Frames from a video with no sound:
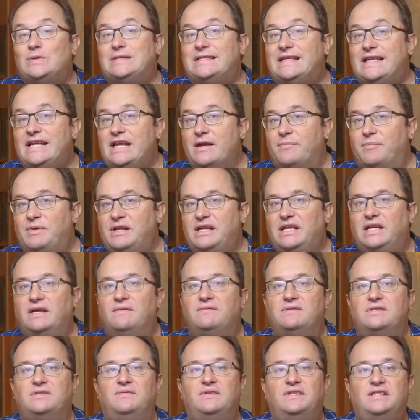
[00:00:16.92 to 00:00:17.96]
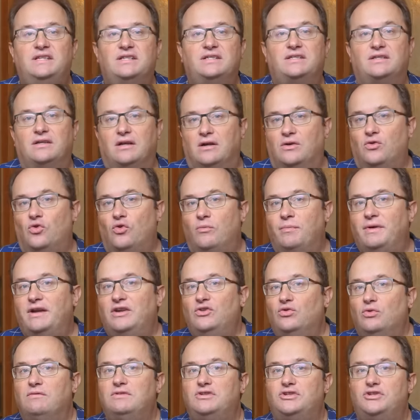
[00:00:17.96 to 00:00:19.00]
с реплики в связи с
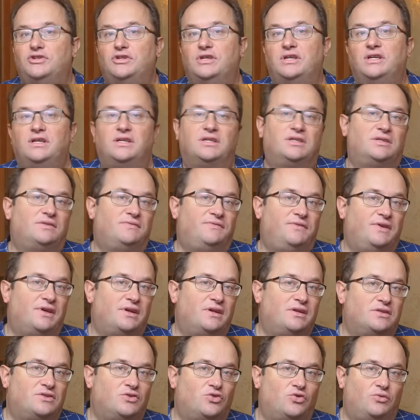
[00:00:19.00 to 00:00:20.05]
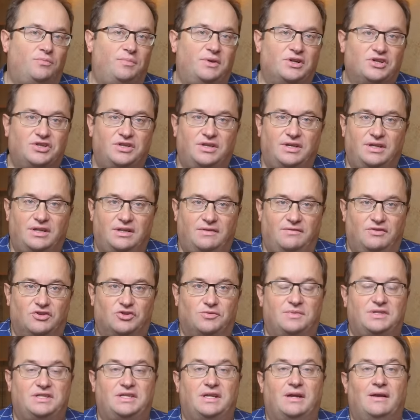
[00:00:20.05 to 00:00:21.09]
громкой новостью из сферы зарубежной
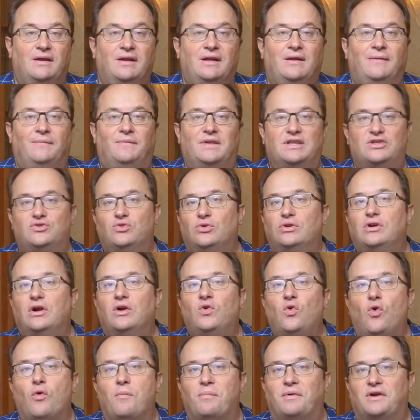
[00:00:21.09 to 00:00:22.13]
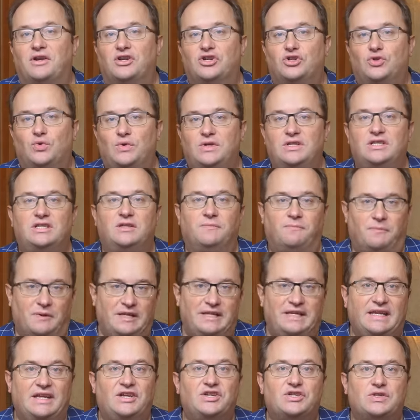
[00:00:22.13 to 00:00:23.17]
недвижимости. Настолько громкой, что из-за
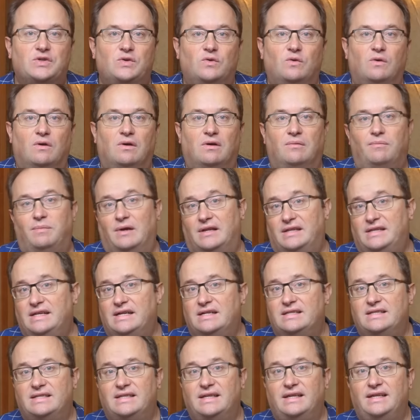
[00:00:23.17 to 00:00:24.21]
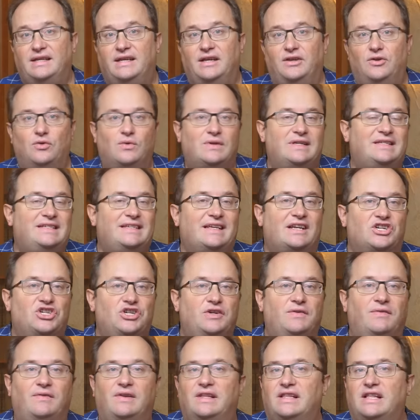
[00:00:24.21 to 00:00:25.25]
политического подтекста ее
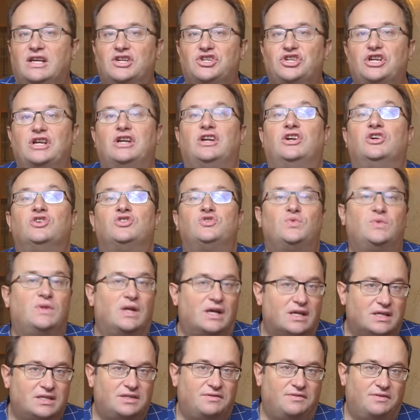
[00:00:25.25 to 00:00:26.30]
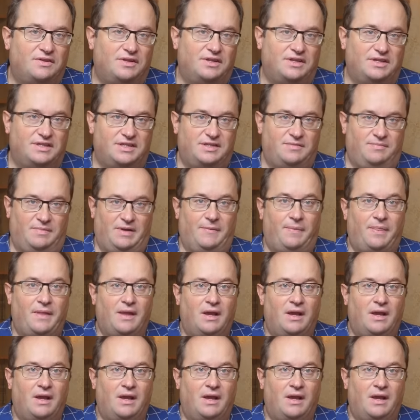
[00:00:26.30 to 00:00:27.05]
растиражировали даже государственные СМИ.